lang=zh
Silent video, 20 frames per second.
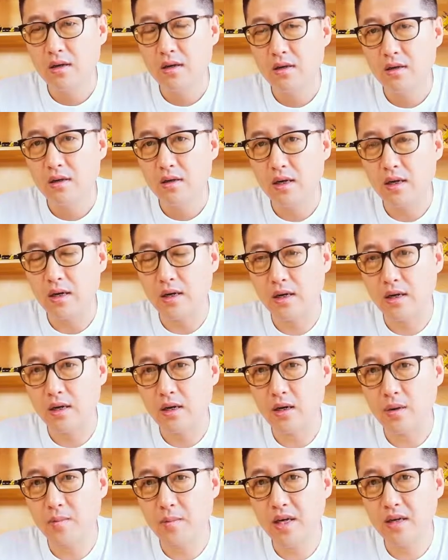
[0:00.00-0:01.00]
哎呀，
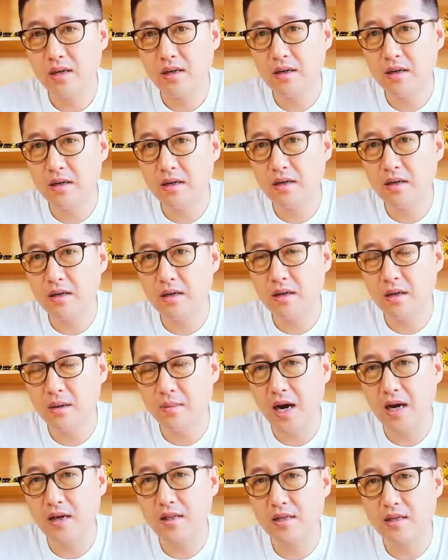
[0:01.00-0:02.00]
可悲和可
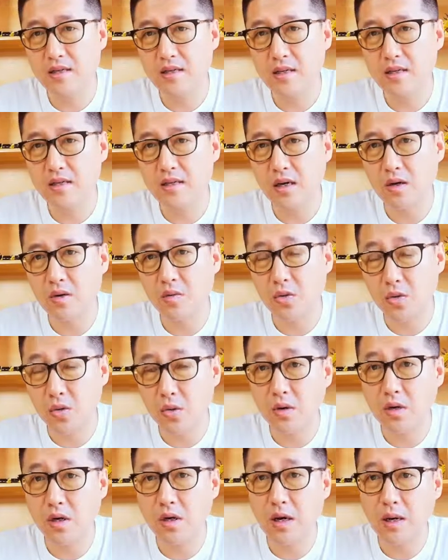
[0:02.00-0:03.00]
怕的一个现象。我是
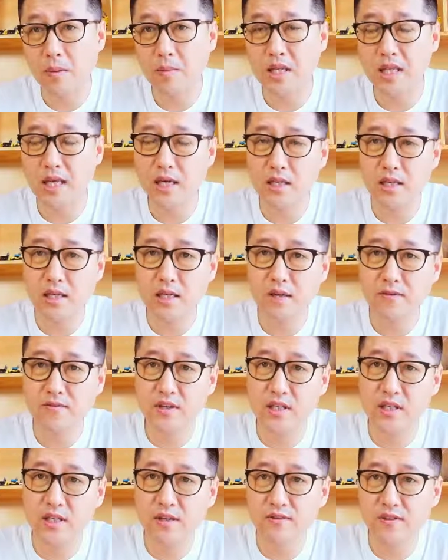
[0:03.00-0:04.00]
红鹤，每天给大家分
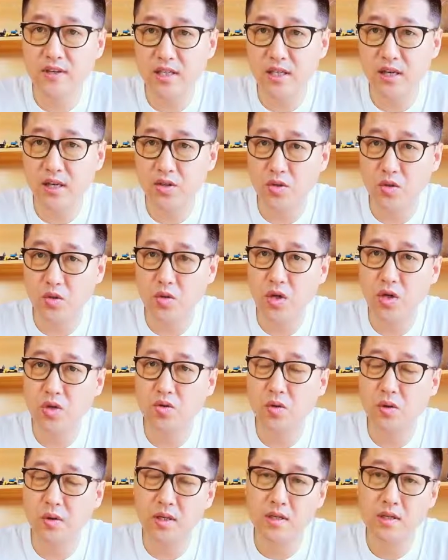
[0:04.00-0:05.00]
析和分享有关于
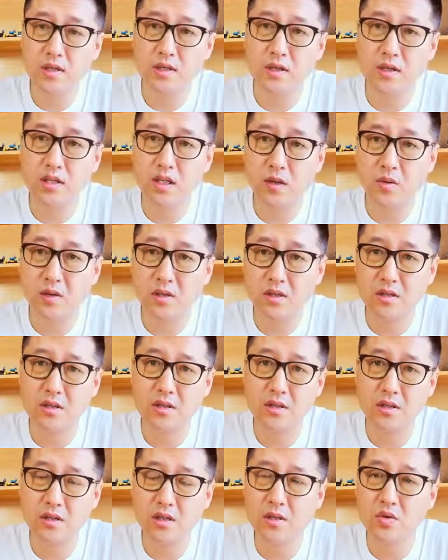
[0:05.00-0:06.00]
创业营销相关的事情。
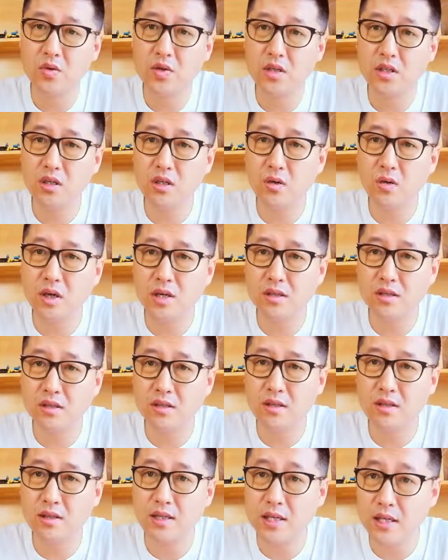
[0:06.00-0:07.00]
针对于这个话题
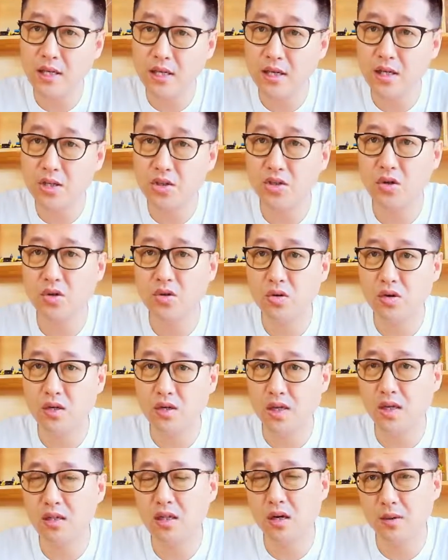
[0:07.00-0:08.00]
呢，大家可以交流和
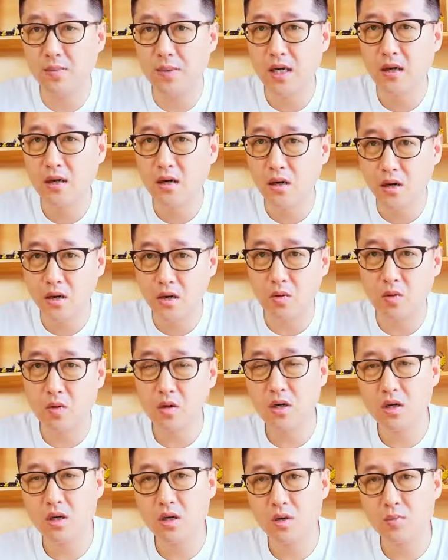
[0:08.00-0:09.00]
探讨吧。红
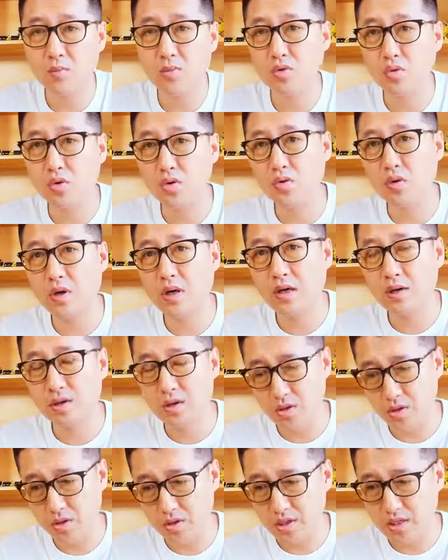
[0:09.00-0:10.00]
鹤呢也不多说了，
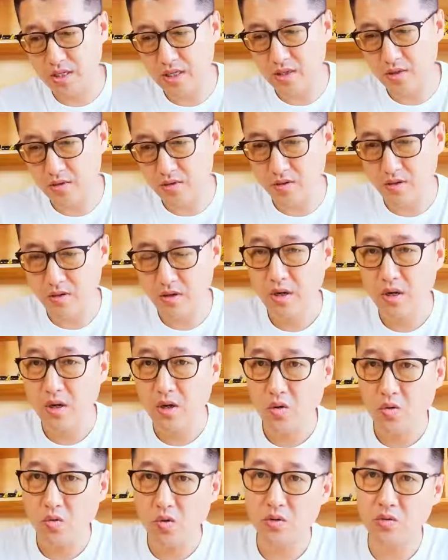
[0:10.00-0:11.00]
有时间的时候
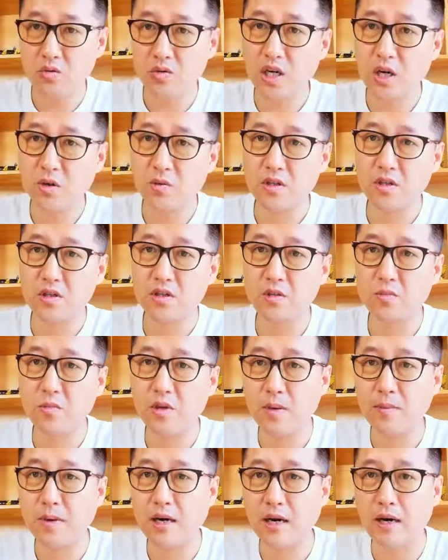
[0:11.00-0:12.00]
关注一下我的直播
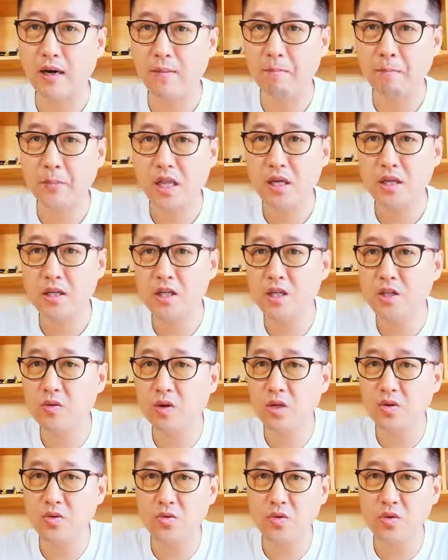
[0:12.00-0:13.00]
吧。哈，希望
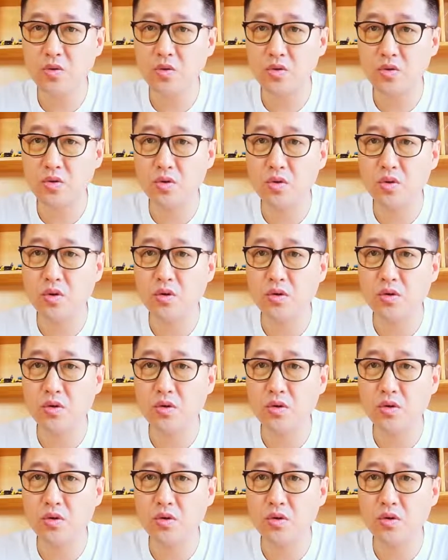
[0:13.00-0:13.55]
所有所有